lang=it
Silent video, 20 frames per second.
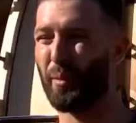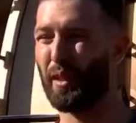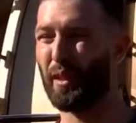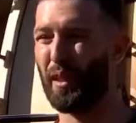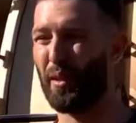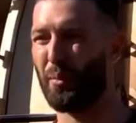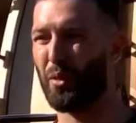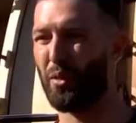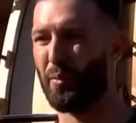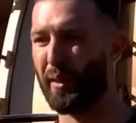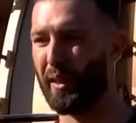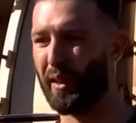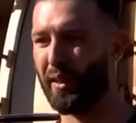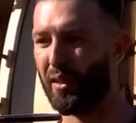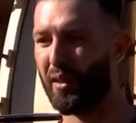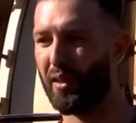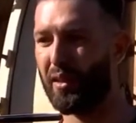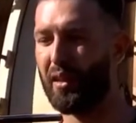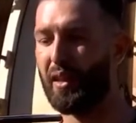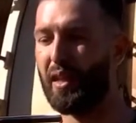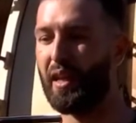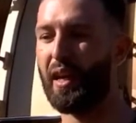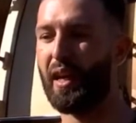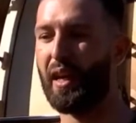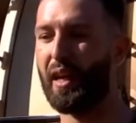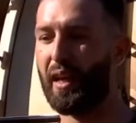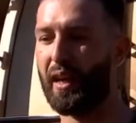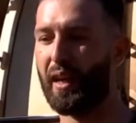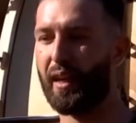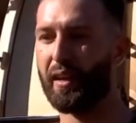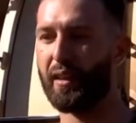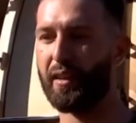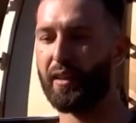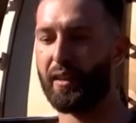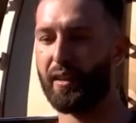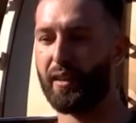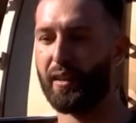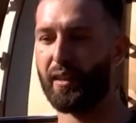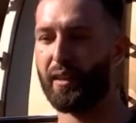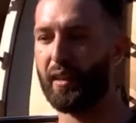aprile più o meno e
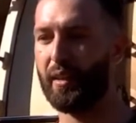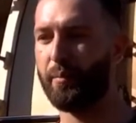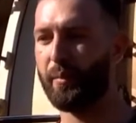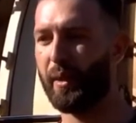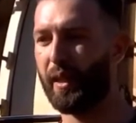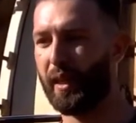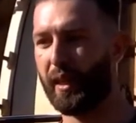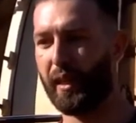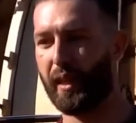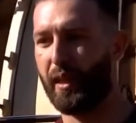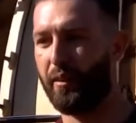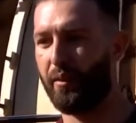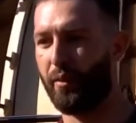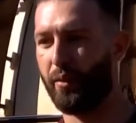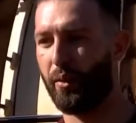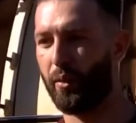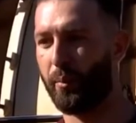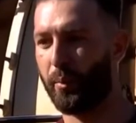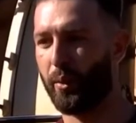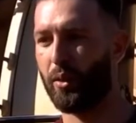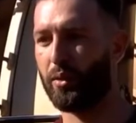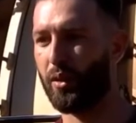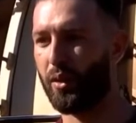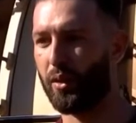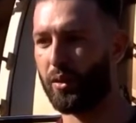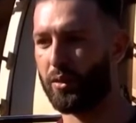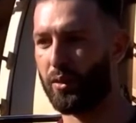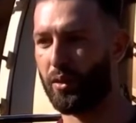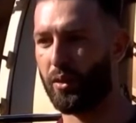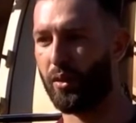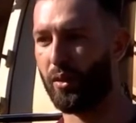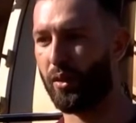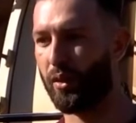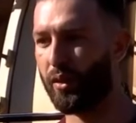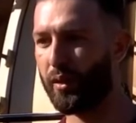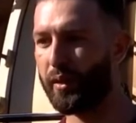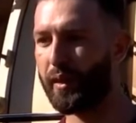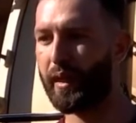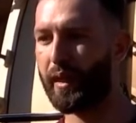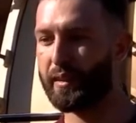eh, il miele che avevano
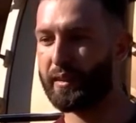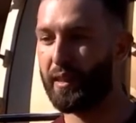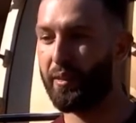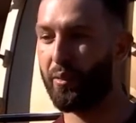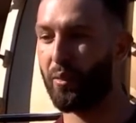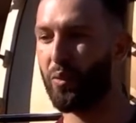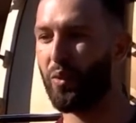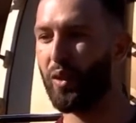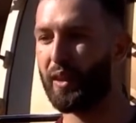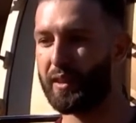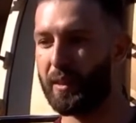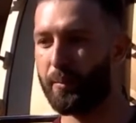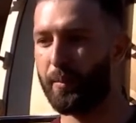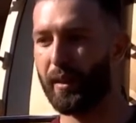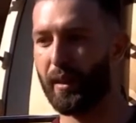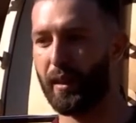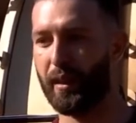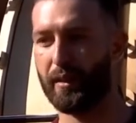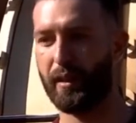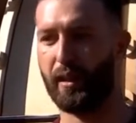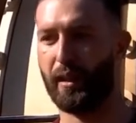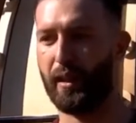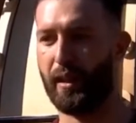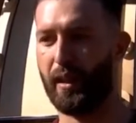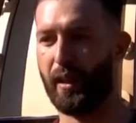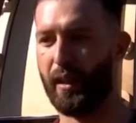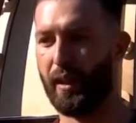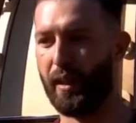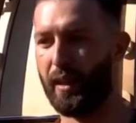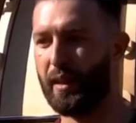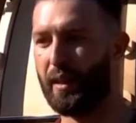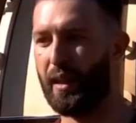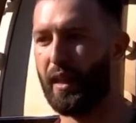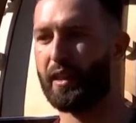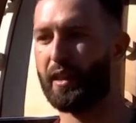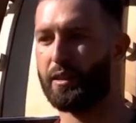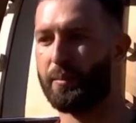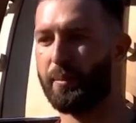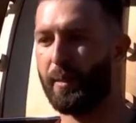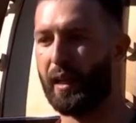prodotto, che stavano quasi per andare
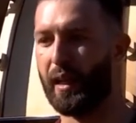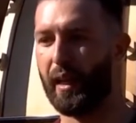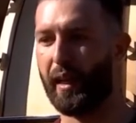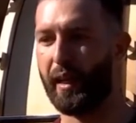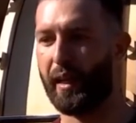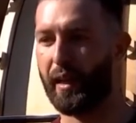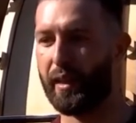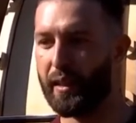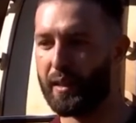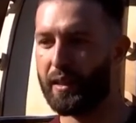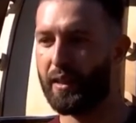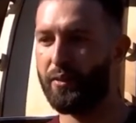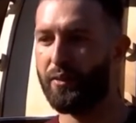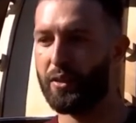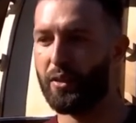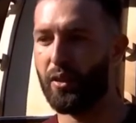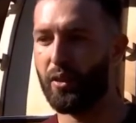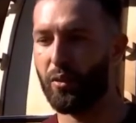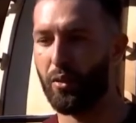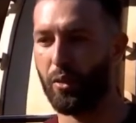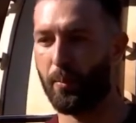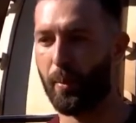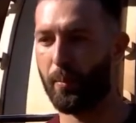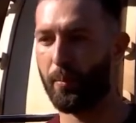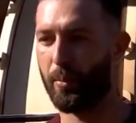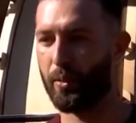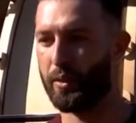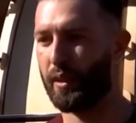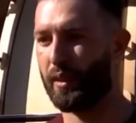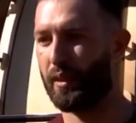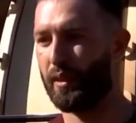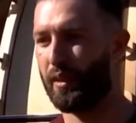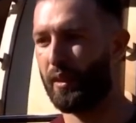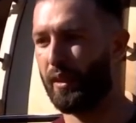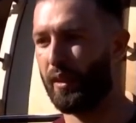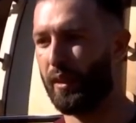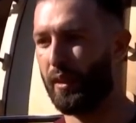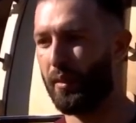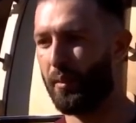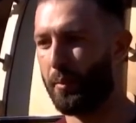a smielare, gli è servito a loro per poter,
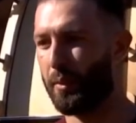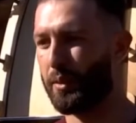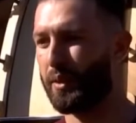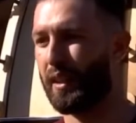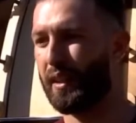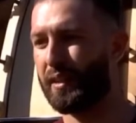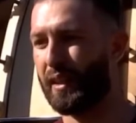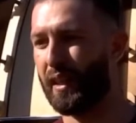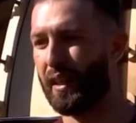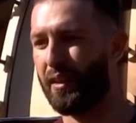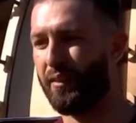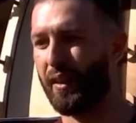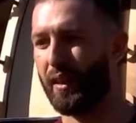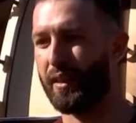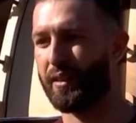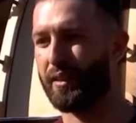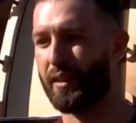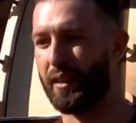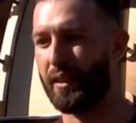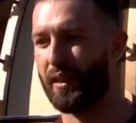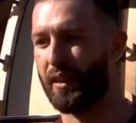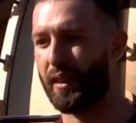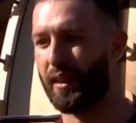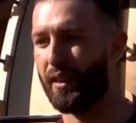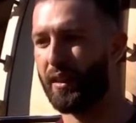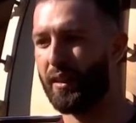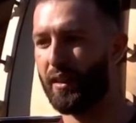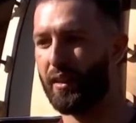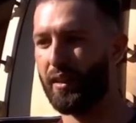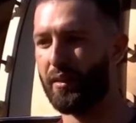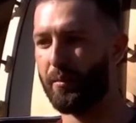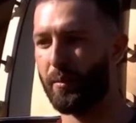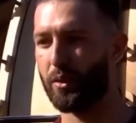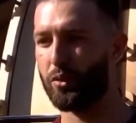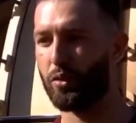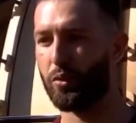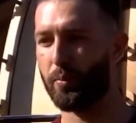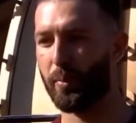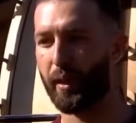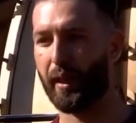eh, poter andare avanti,
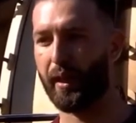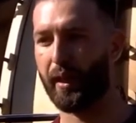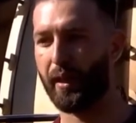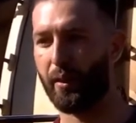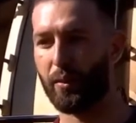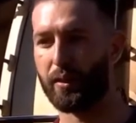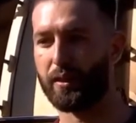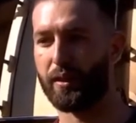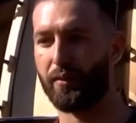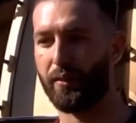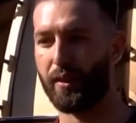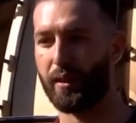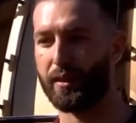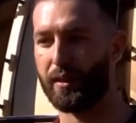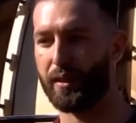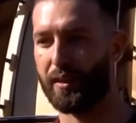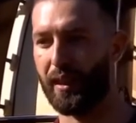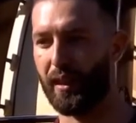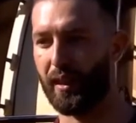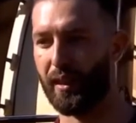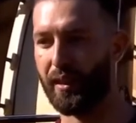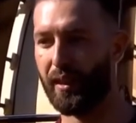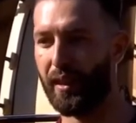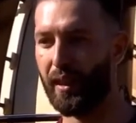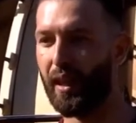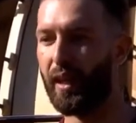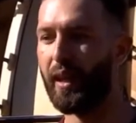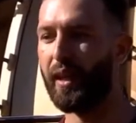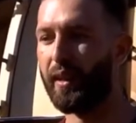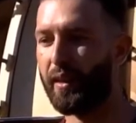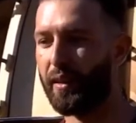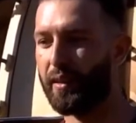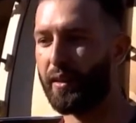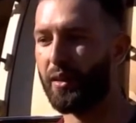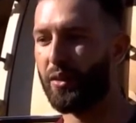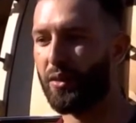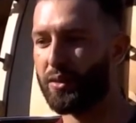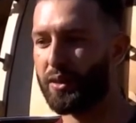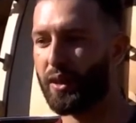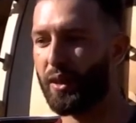per superare questa avversità. E
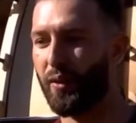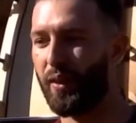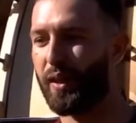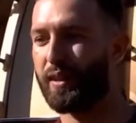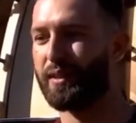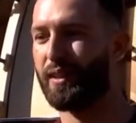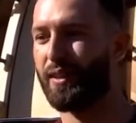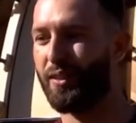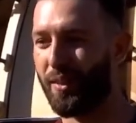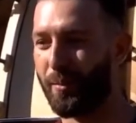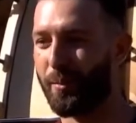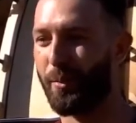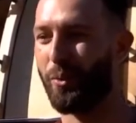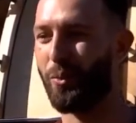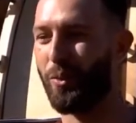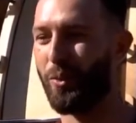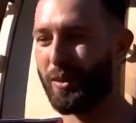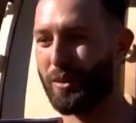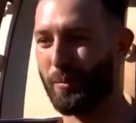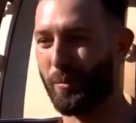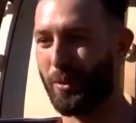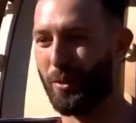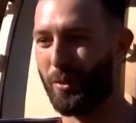di conseguenza non abbiamo quasi